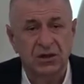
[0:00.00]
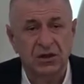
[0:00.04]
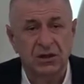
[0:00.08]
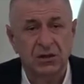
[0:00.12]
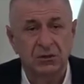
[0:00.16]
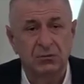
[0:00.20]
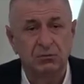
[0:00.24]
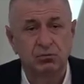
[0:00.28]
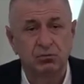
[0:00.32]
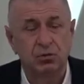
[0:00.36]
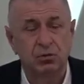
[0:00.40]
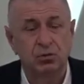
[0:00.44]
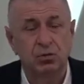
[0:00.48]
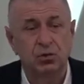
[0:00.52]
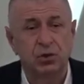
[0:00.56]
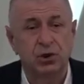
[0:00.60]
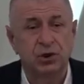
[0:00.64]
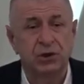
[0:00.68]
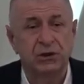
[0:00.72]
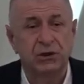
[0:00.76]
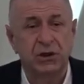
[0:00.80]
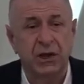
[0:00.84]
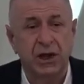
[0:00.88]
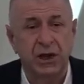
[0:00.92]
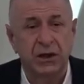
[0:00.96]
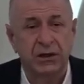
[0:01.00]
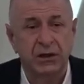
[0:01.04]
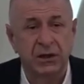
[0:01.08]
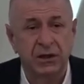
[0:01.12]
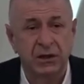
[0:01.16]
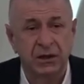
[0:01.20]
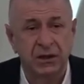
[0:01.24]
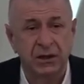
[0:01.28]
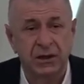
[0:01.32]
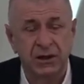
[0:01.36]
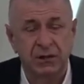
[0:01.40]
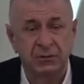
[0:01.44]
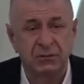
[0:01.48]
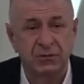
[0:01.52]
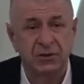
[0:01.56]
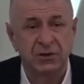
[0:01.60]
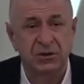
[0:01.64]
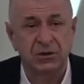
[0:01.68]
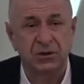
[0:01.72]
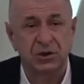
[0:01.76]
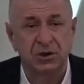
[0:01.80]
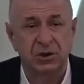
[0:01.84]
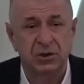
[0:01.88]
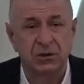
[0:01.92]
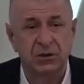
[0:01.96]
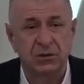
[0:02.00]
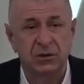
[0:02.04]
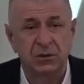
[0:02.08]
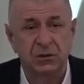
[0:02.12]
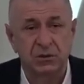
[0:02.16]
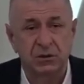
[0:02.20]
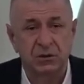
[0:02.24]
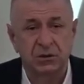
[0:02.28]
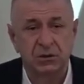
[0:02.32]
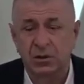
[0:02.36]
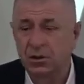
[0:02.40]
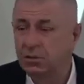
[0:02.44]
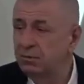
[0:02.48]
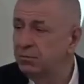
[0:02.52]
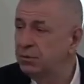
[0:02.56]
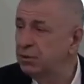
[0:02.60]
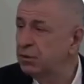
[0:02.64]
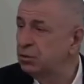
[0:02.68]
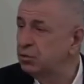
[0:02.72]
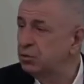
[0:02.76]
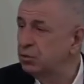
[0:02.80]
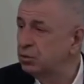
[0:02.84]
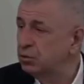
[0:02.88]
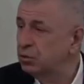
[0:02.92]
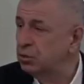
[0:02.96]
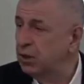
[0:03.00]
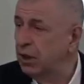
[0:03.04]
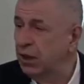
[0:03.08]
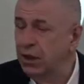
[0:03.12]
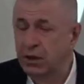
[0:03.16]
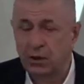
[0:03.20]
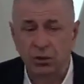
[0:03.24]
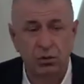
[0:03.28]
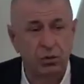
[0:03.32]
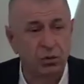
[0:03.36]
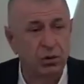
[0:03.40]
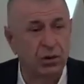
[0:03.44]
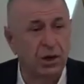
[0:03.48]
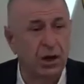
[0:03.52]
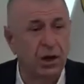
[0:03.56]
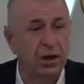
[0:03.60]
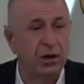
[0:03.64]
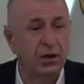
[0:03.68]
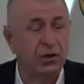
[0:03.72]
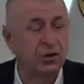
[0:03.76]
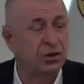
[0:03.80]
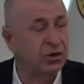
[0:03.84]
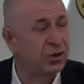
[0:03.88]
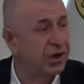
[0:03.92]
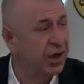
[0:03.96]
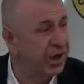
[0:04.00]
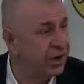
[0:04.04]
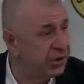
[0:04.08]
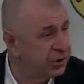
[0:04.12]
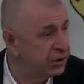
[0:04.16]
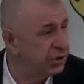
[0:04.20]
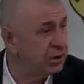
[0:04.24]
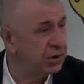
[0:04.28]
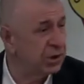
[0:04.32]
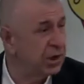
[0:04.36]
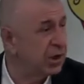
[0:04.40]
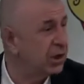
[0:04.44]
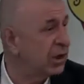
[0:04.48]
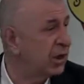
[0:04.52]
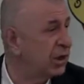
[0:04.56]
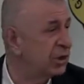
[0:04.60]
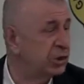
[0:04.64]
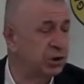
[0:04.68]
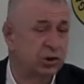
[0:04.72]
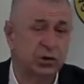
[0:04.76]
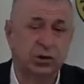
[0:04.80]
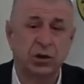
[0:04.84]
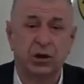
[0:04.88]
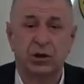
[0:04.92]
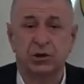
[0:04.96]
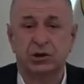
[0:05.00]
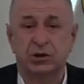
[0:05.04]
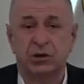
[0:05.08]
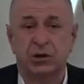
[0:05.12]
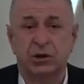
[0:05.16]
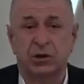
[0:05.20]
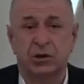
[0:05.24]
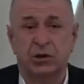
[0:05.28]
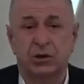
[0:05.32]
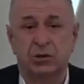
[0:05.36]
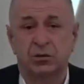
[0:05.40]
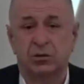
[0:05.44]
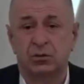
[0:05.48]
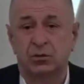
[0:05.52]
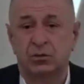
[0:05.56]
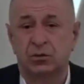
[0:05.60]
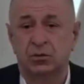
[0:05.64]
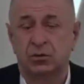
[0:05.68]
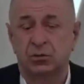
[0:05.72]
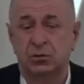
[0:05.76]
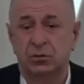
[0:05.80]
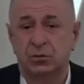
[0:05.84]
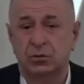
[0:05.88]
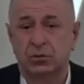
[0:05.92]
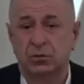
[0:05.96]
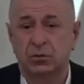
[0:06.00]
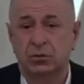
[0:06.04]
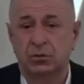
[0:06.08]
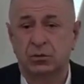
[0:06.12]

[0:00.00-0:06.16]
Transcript: İki, bunu şikayet ettiğimiz için bir Türk aile olarak tehditle karşı karşıya kalıyoruz.